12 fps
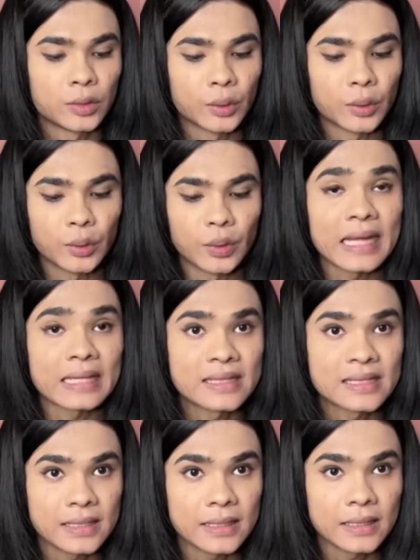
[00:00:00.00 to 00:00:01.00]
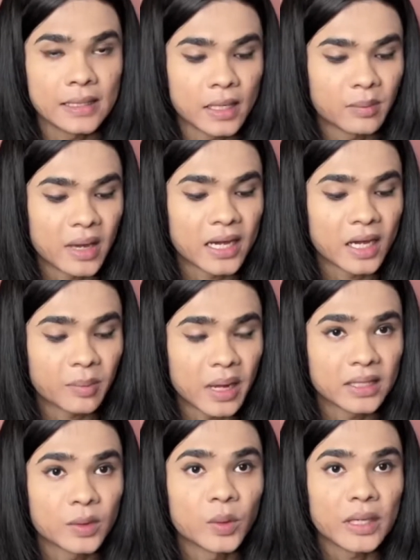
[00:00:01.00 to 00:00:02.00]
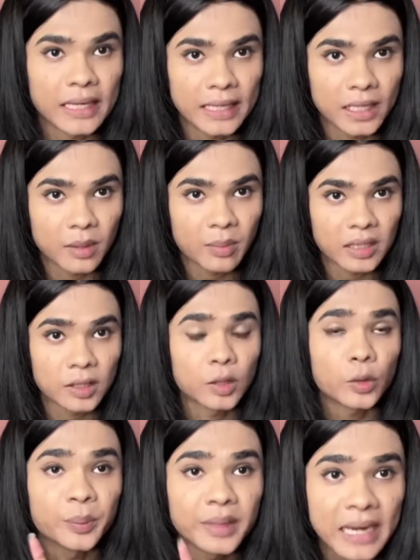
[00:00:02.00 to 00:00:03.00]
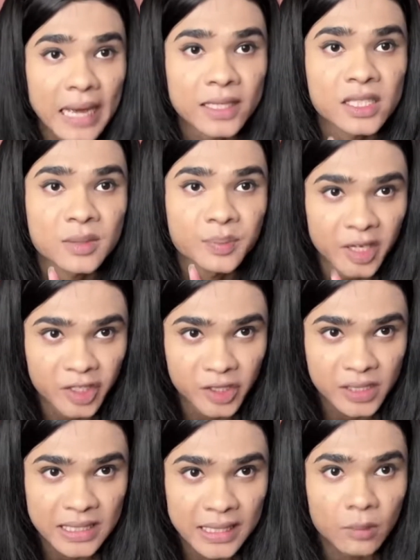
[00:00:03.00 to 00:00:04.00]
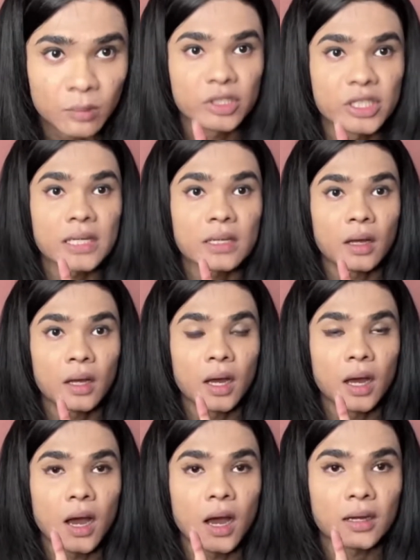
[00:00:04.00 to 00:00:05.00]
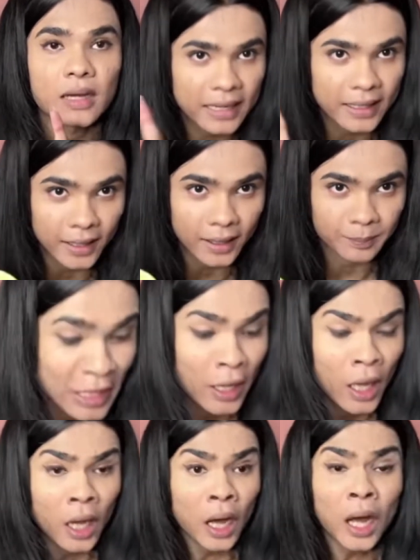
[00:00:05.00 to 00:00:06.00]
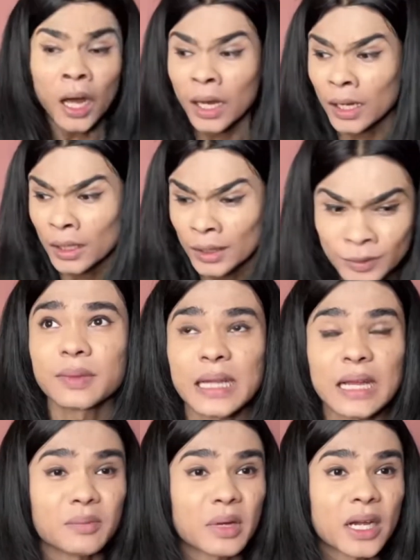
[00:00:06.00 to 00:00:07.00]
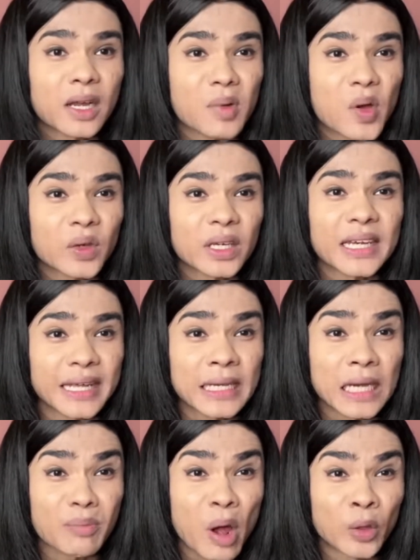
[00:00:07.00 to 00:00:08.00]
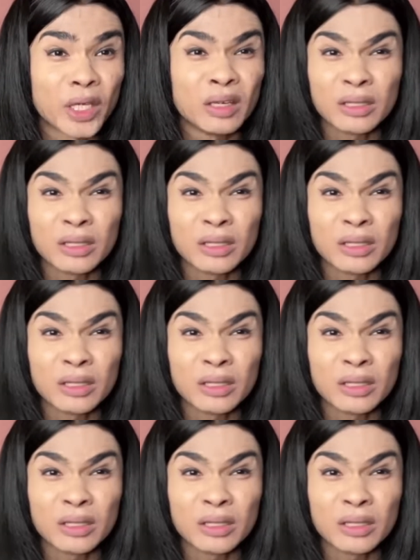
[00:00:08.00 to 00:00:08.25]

तो लेट्स सी के मैं कर पाती हूँ कि नहीं कर पाती हूँ बिना एक्सप्रेशन के मुझे आ, खाने पता नहीं मैं कर पाऊंगी कि नहीं कर पाऊंगी